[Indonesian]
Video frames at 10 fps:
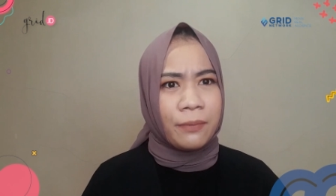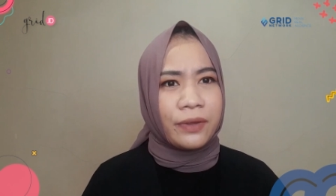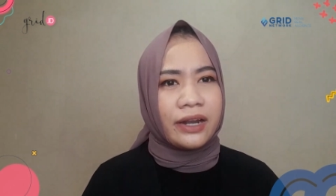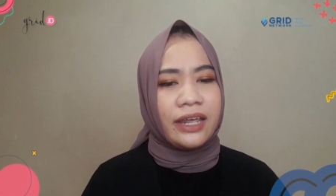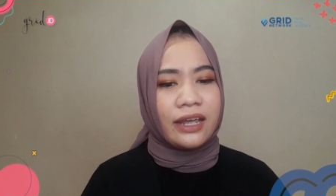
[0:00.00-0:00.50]

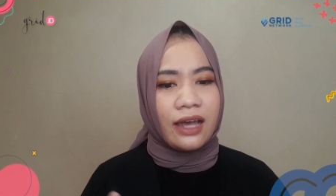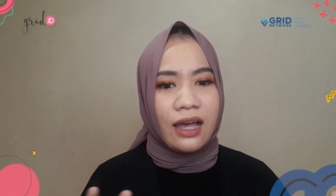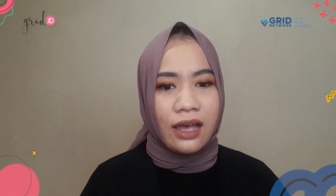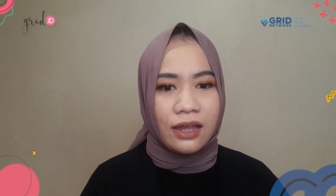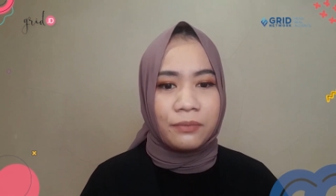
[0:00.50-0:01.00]

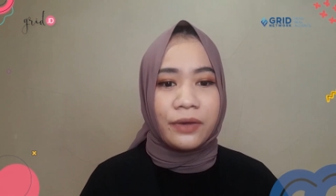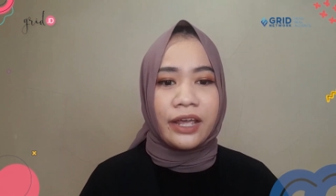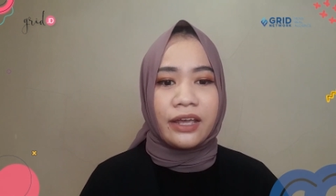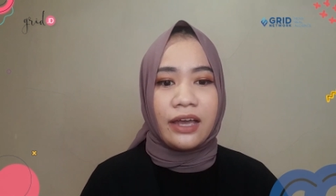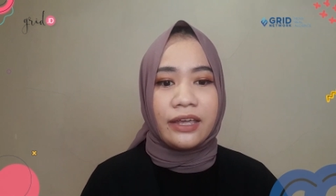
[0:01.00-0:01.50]
pernikahan
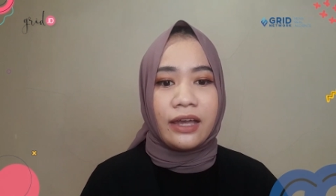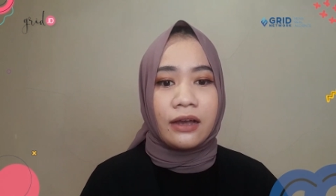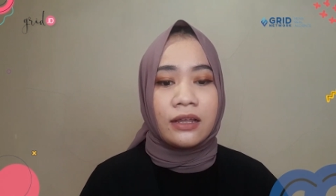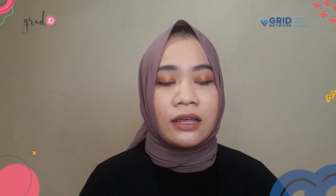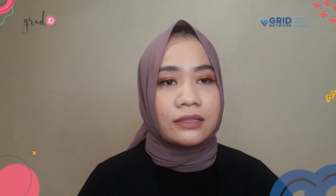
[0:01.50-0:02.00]
mereka
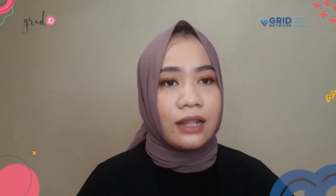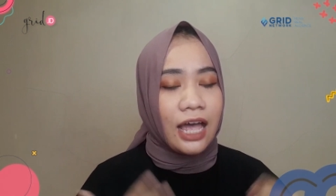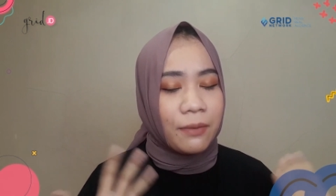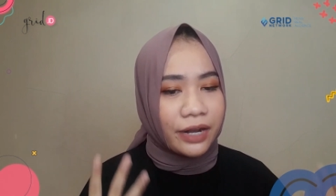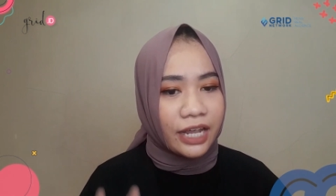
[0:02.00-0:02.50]
yang
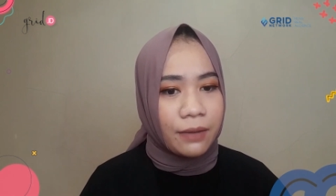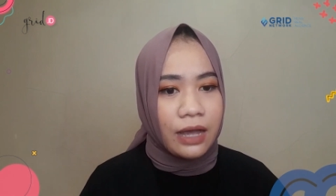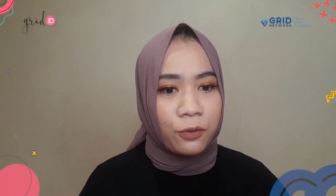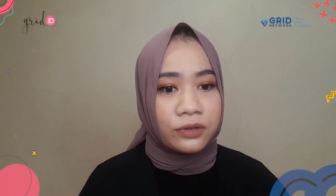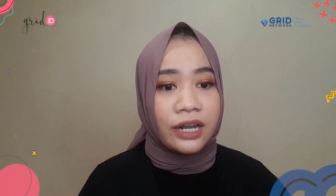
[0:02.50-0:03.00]
telah mereka
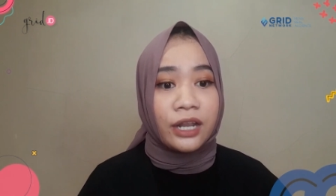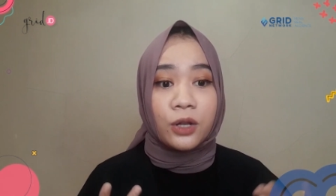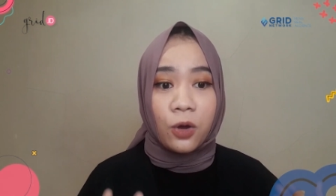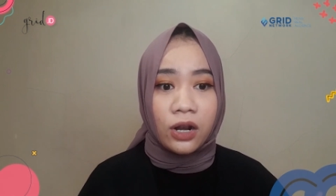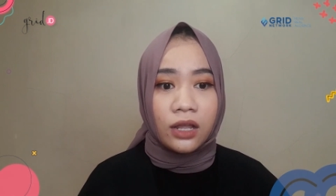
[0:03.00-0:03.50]
bangun dari
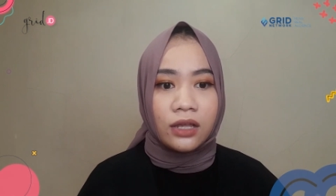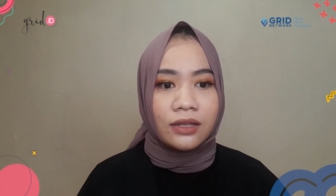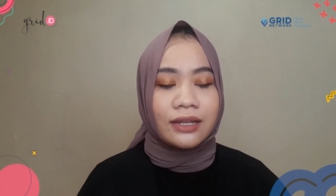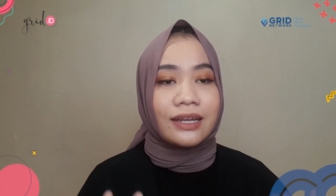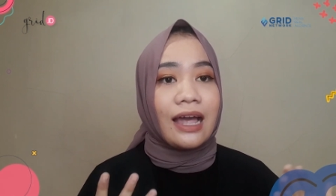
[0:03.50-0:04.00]
nol
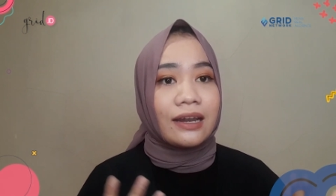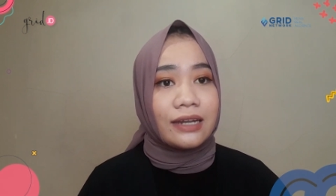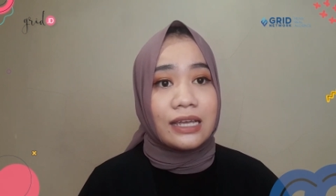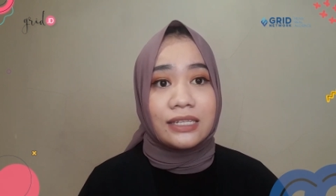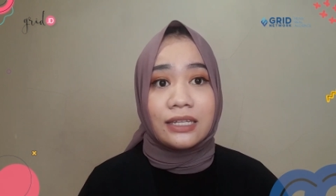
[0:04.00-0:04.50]

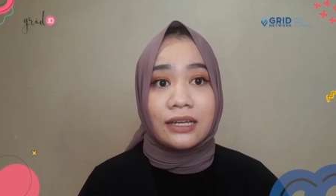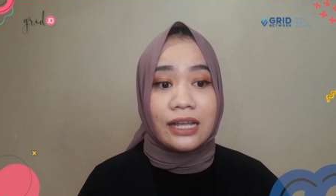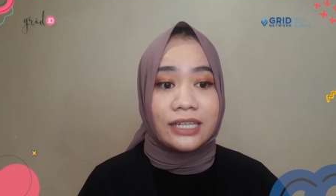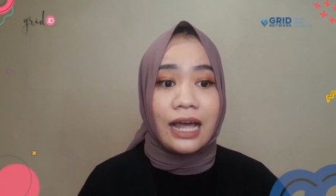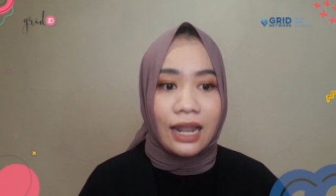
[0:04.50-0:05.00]
kandas di
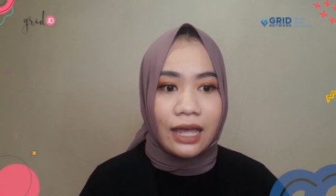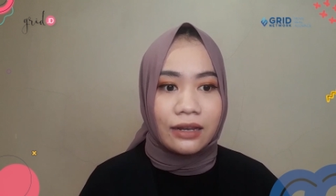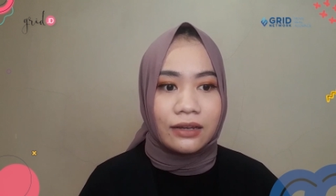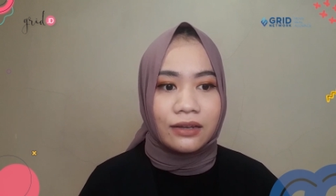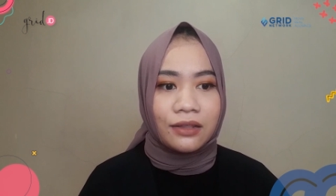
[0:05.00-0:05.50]
tengah
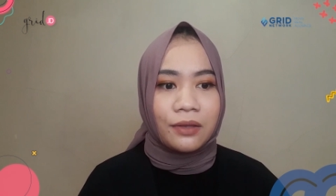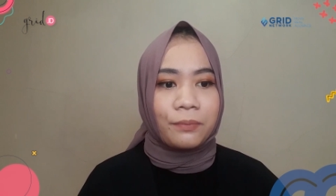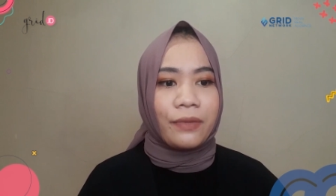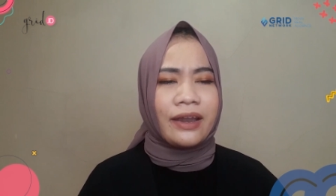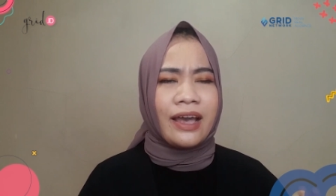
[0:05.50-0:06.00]
jalan.
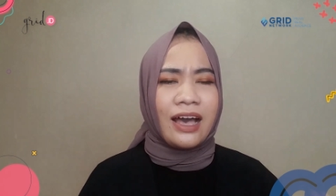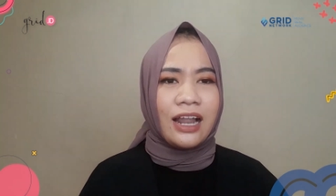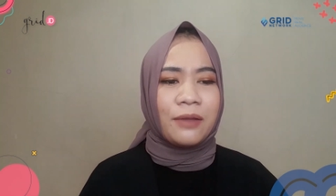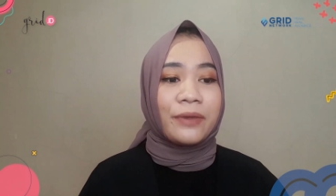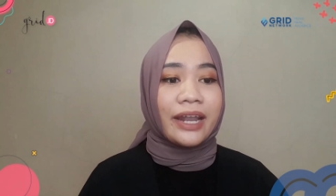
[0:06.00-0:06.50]

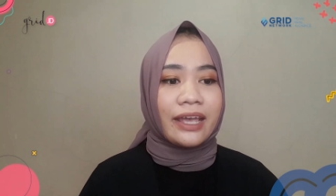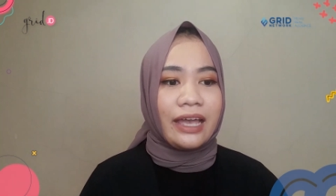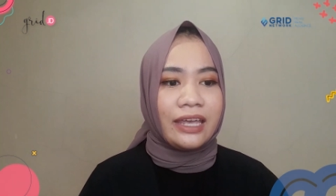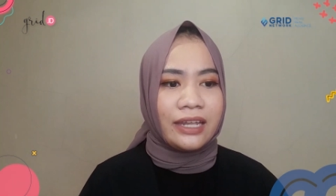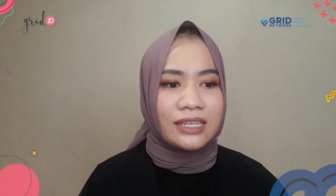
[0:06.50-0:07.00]
Padahal
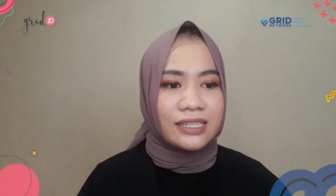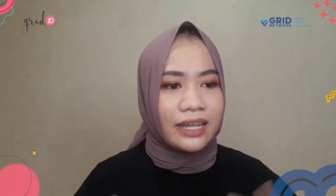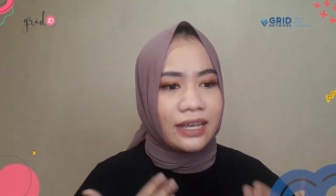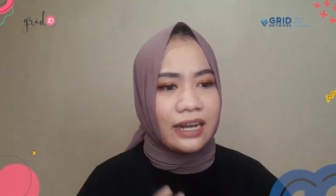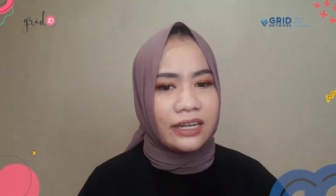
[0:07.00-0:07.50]
mereka ini
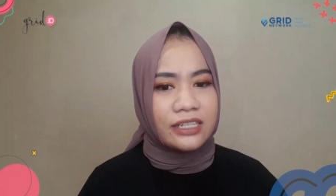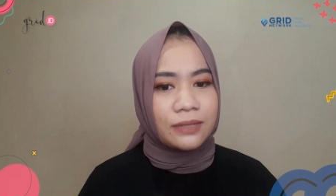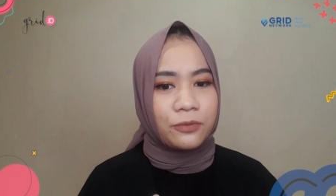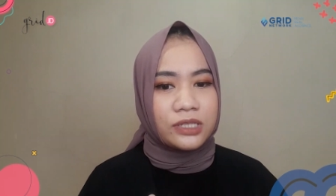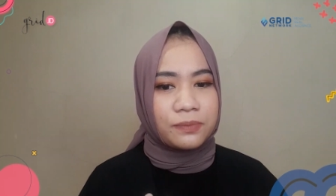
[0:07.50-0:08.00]
seringkali
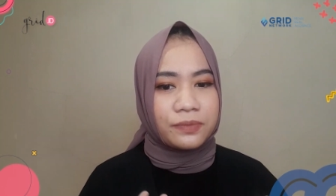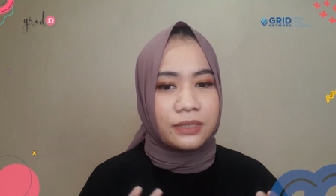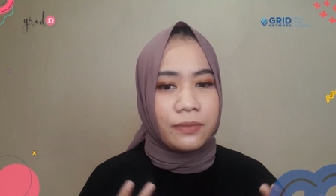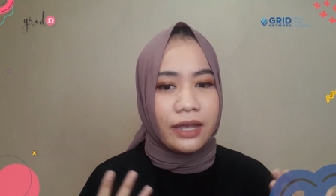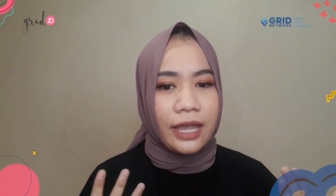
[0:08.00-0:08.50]
disebut
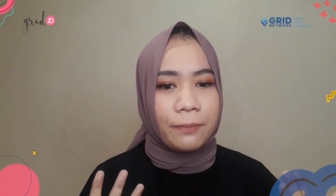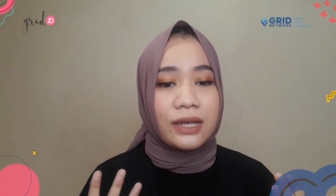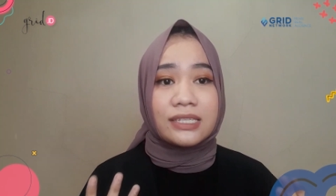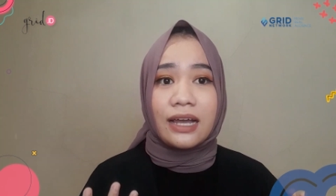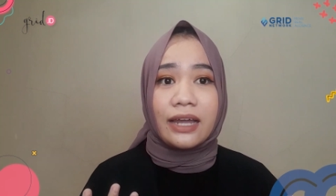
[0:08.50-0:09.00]
sebagai
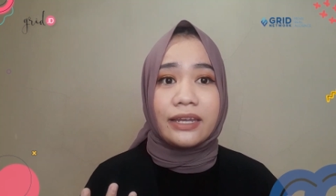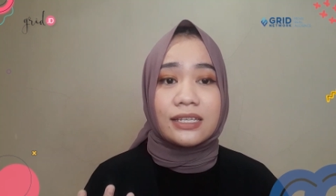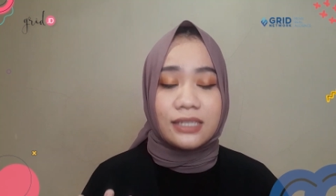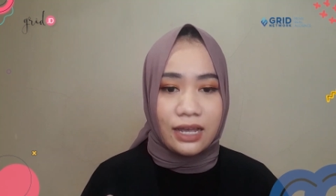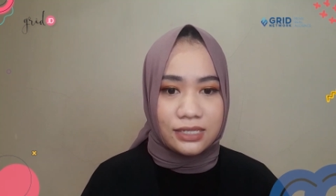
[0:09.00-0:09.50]
pasangan
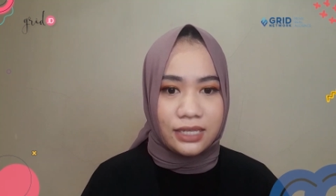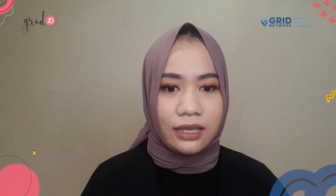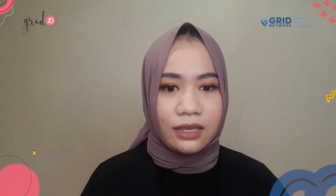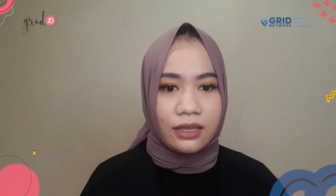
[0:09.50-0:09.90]
yang serasi.